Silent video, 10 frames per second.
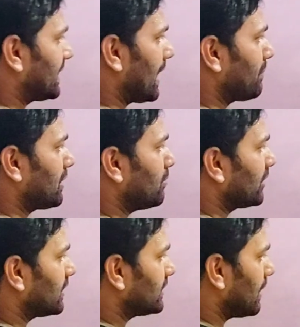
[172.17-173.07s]
से ट्रैप की
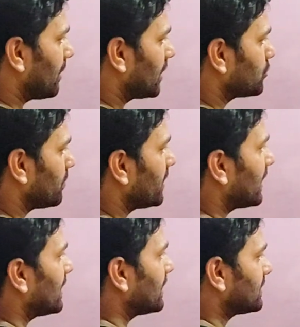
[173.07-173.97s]
मदद से हमारा जो भी
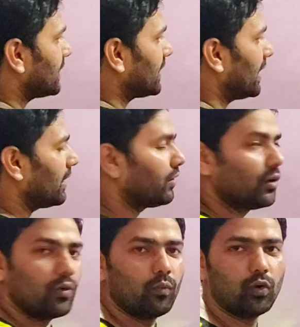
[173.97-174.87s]
कंडेंसेट है
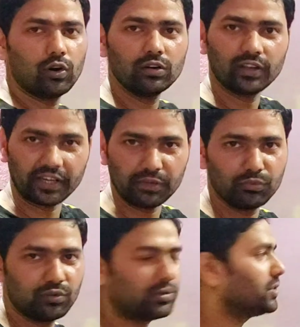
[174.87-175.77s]
वो
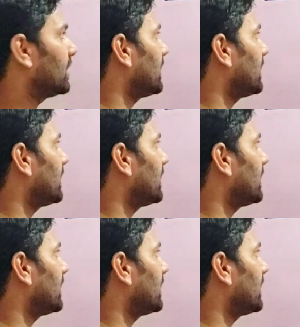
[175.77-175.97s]
रिमूव हो